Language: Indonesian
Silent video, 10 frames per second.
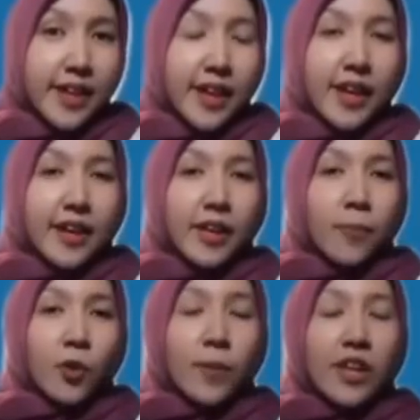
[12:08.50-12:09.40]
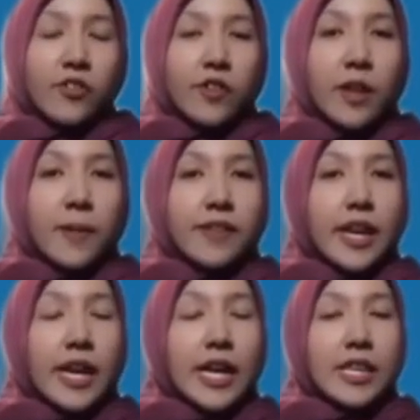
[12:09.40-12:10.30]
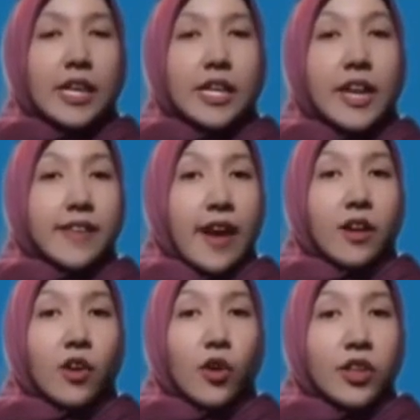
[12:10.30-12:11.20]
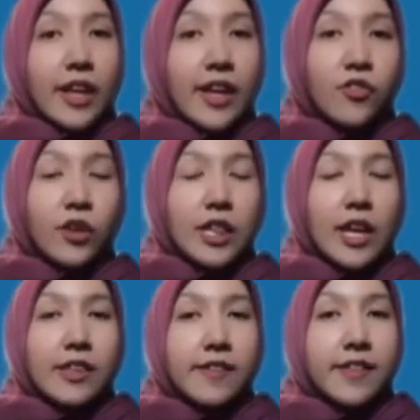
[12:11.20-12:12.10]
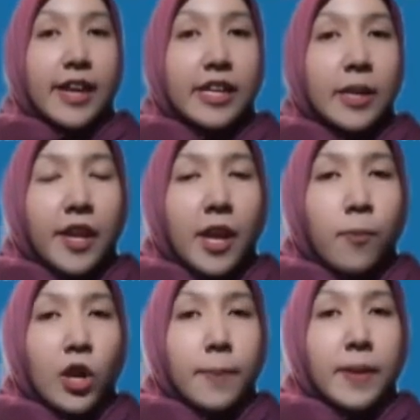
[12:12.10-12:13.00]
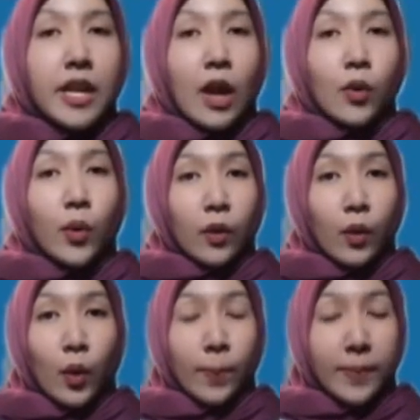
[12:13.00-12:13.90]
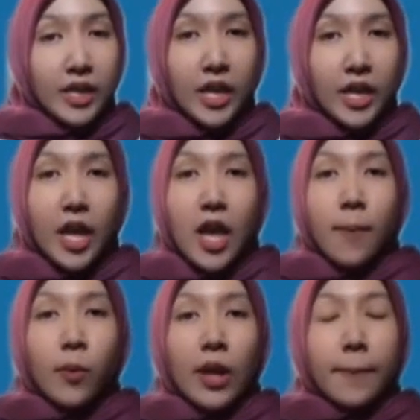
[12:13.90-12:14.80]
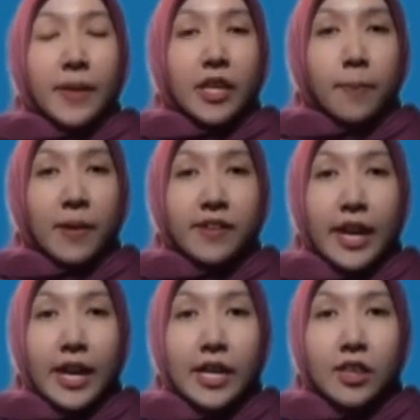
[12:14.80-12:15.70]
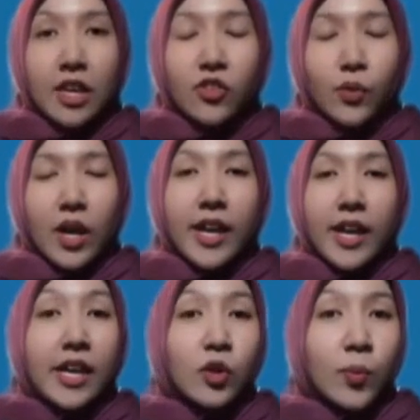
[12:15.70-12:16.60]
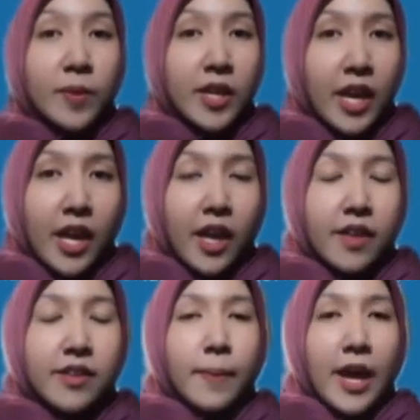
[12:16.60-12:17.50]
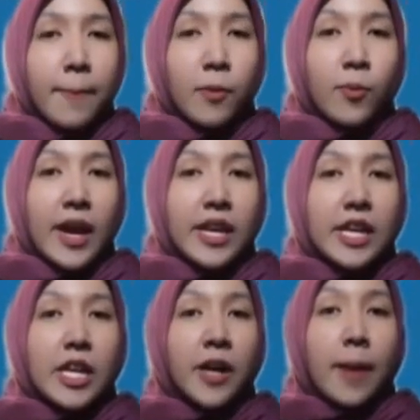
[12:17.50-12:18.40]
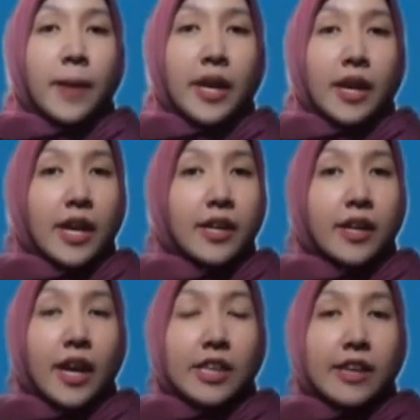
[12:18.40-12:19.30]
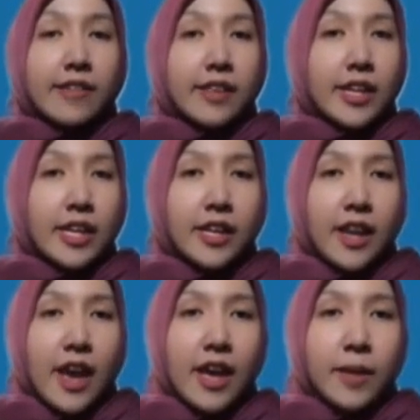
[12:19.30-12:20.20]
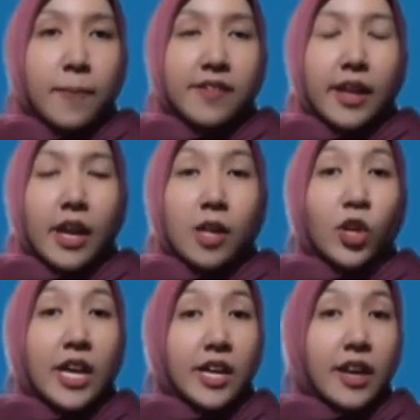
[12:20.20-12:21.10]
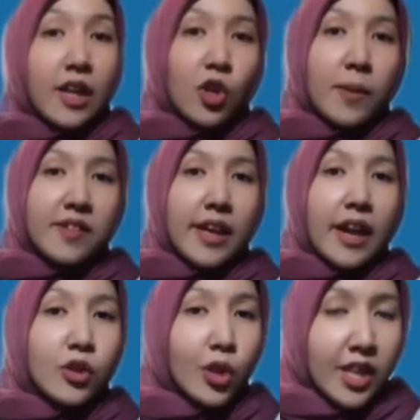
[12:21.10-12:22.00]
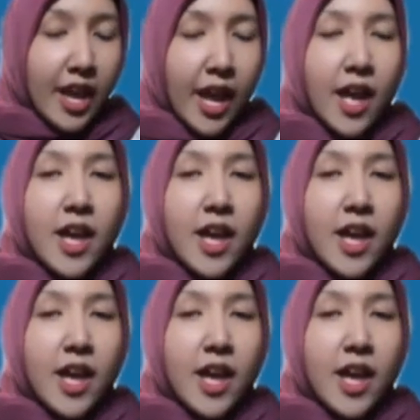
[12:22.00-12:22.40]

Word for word: Adanya perubahan sosial masyarakat dari desa ke kota juga telah terjadi pada pola perilaku ekonomi, pola pikir masyarakat, dan juga gaya hidupnya. Sebab perubahan ini menggambarkan karakteristik dari masyarakat modern atau masyarakat kota.